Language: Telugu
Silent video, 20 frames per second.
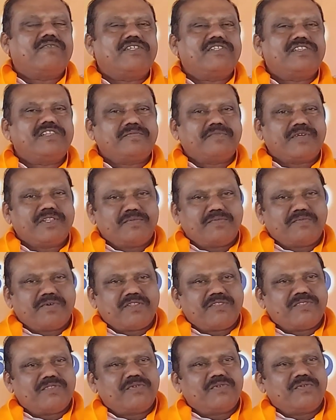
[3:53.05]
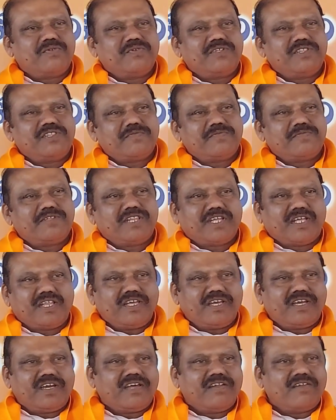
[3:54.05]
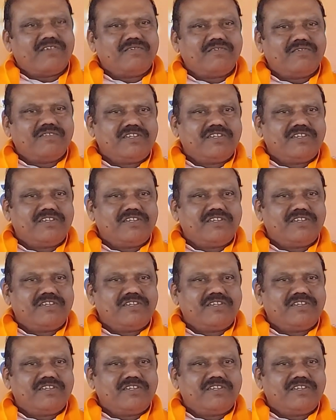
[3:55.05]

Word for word: ఇంతమంది మంత్రులు ఇంతమంది అధికారులు